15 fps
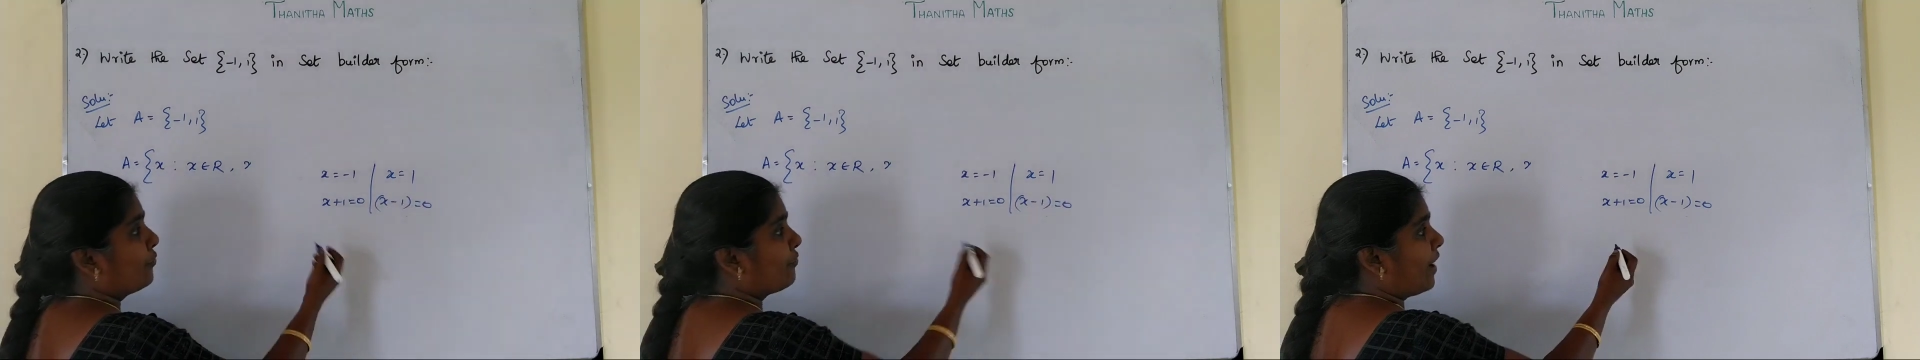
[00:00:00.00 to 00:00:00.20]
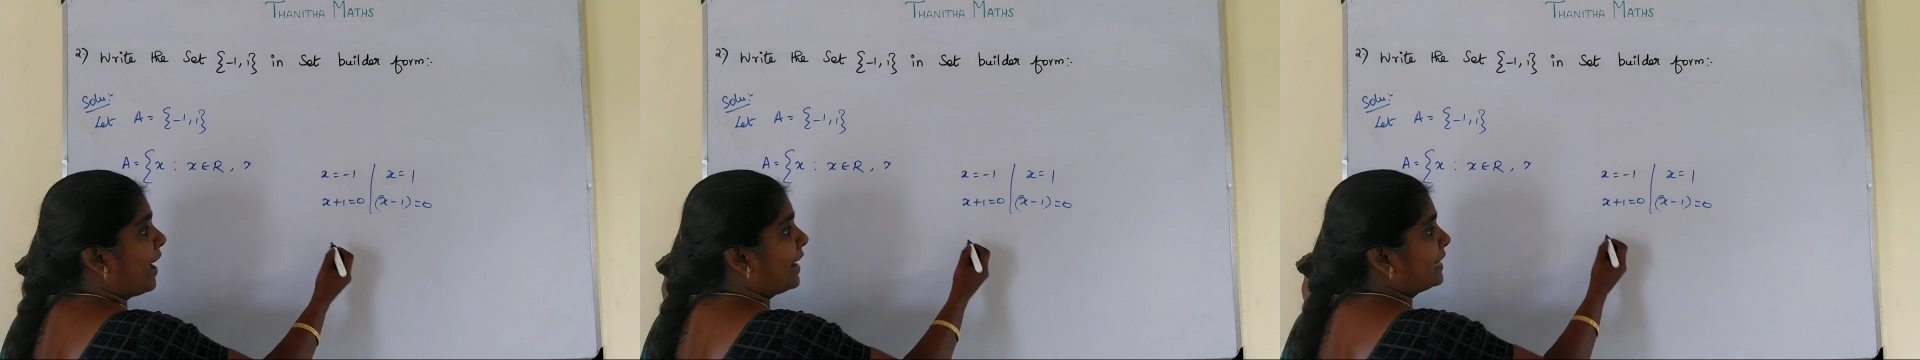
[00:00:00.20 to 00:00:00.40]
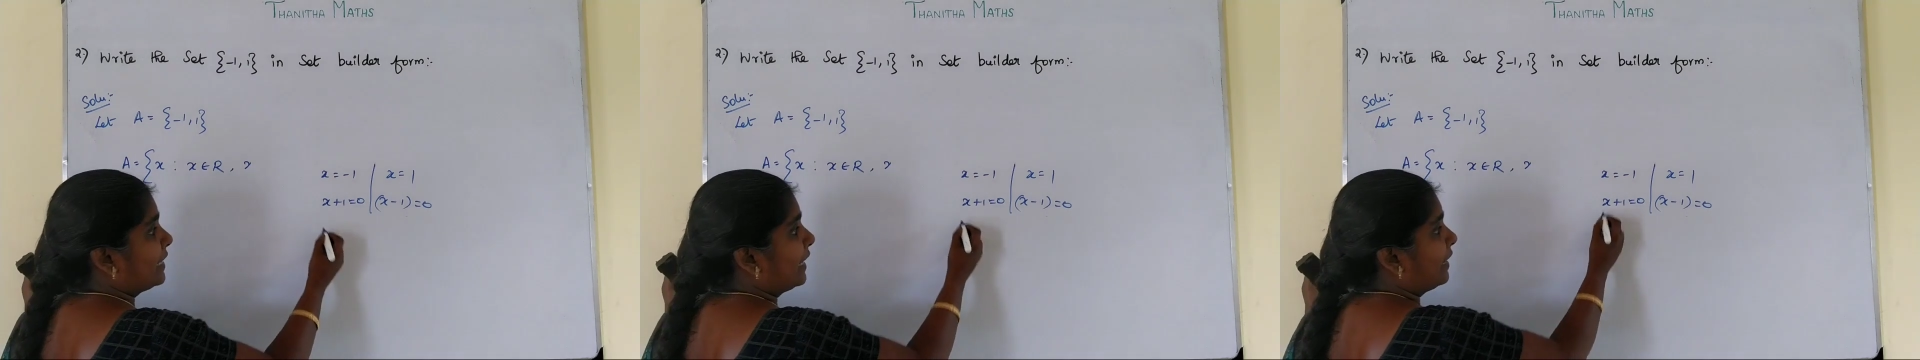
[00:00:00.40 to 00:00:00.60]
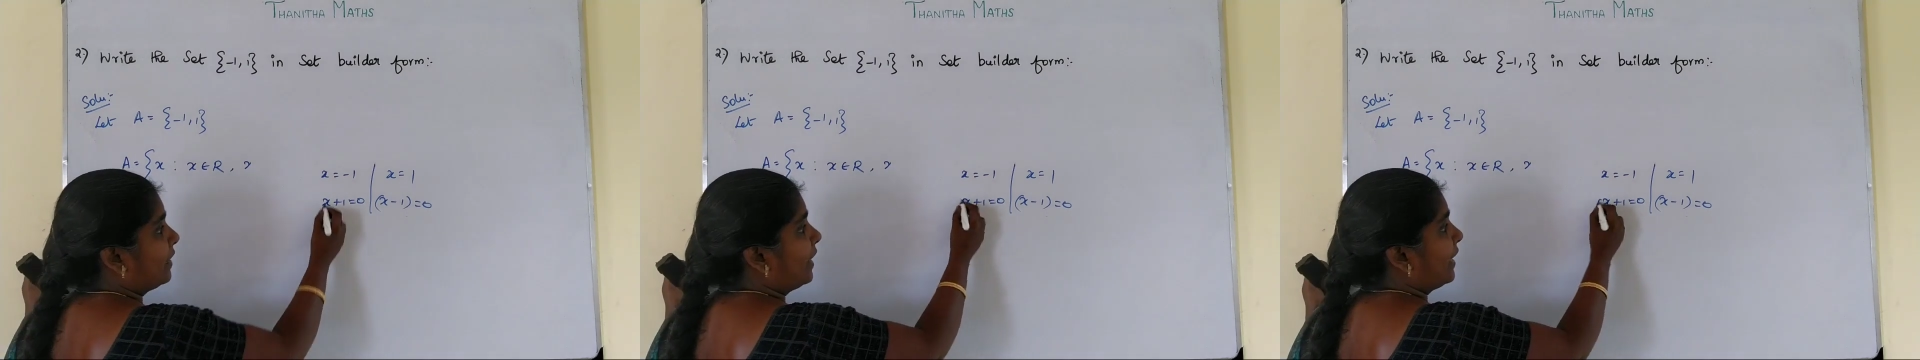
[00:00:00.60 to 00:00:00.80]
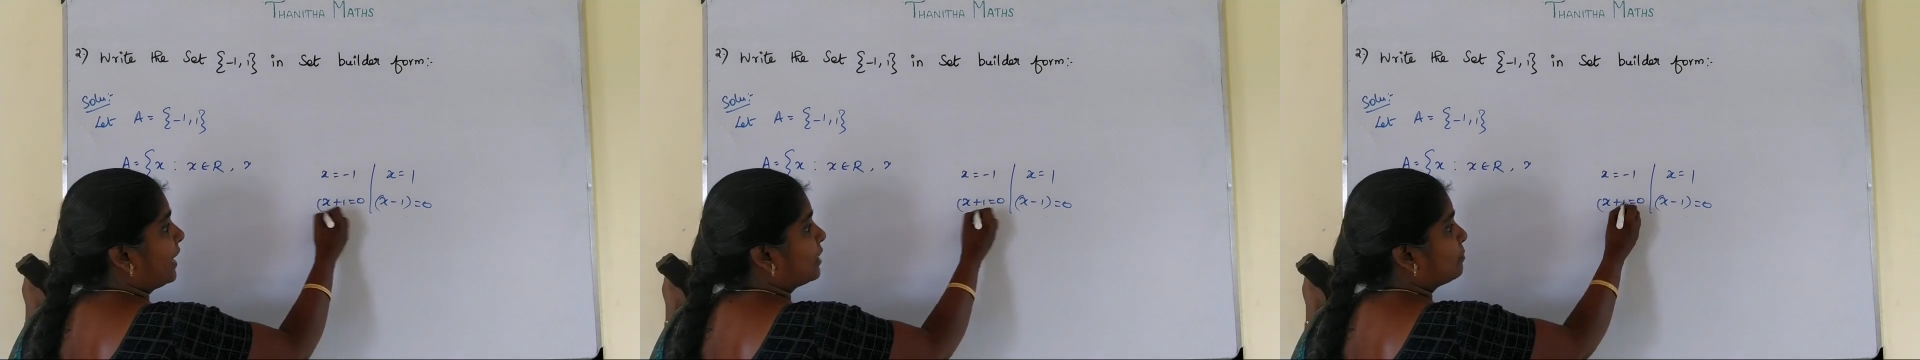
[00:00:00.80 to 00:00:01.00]

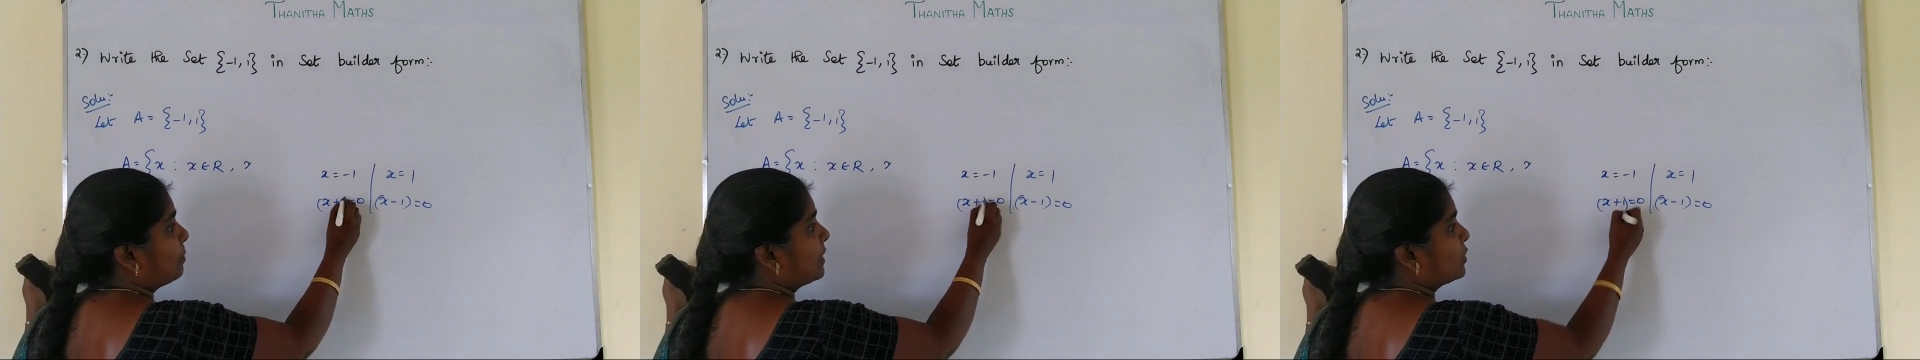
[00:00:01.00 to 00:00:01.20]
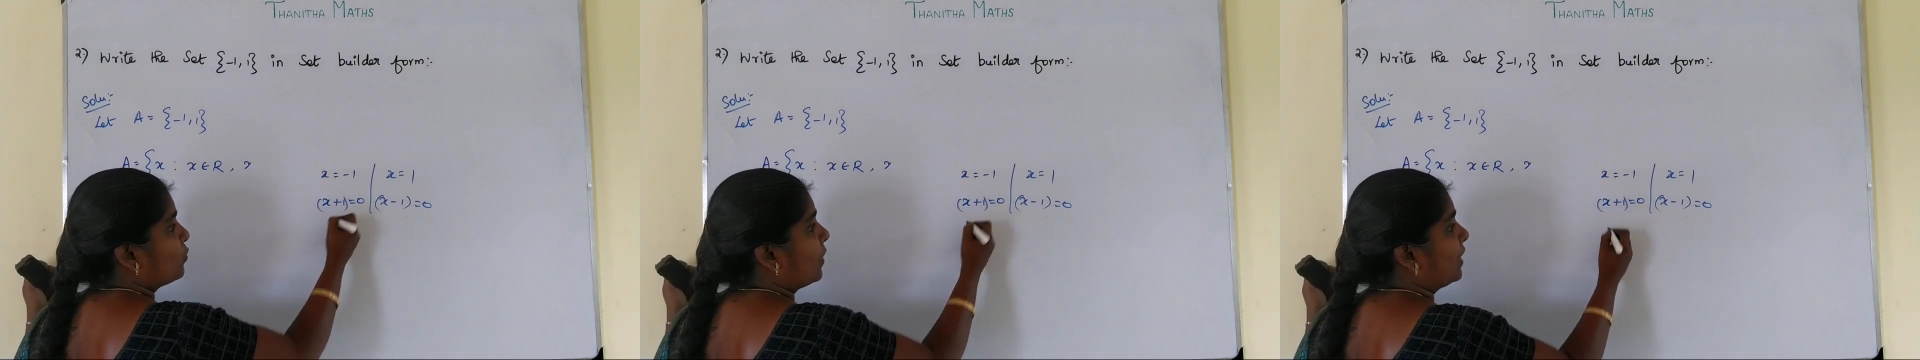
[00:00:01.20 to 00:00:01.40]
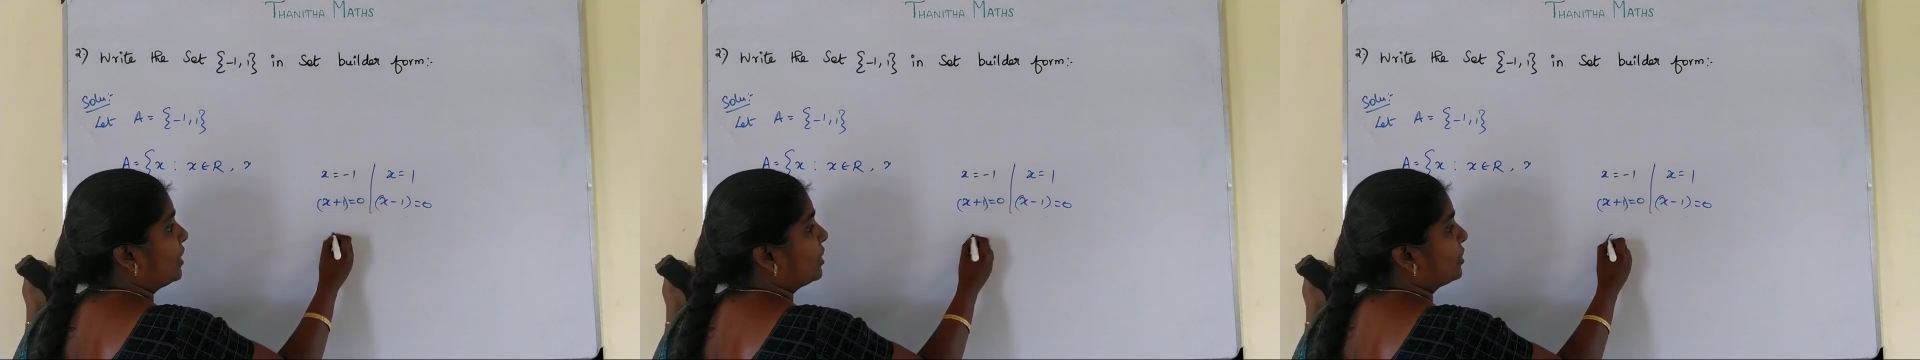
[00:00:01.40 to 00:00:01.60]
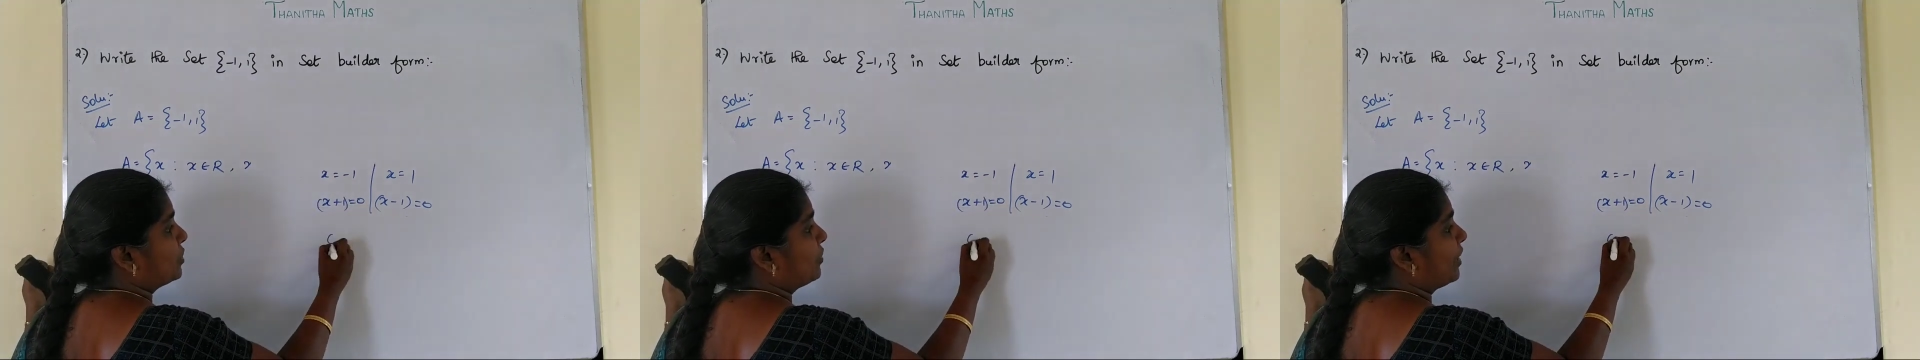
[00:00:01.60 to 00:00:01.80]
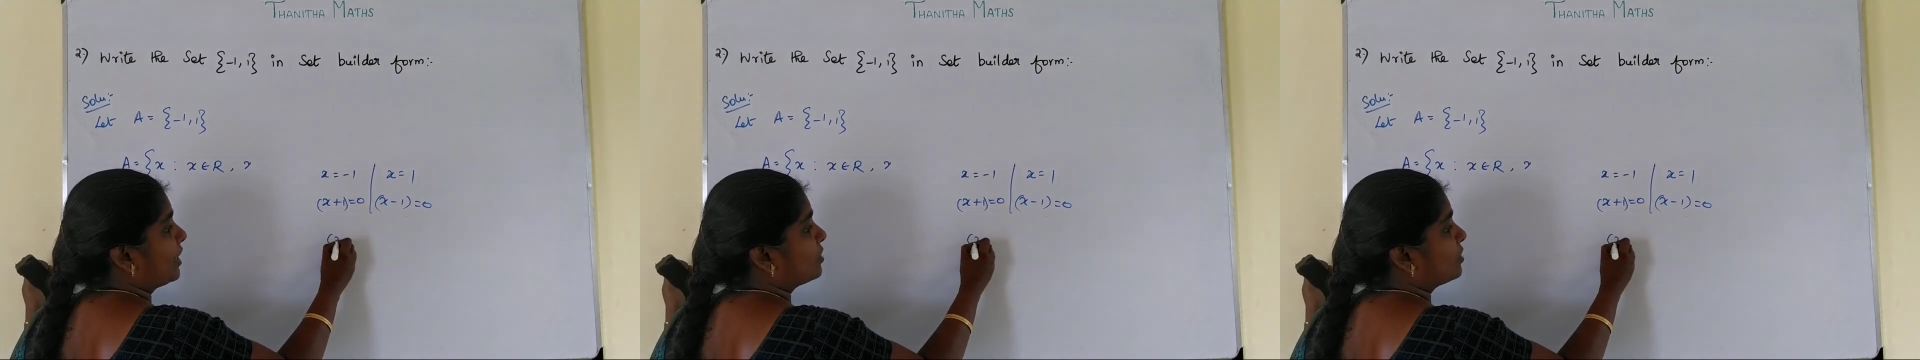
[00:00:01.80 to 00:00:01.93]
ஃபேக்டர்னா எக்ஸ் ப்ளஸ் ஒன் இன்ட்டு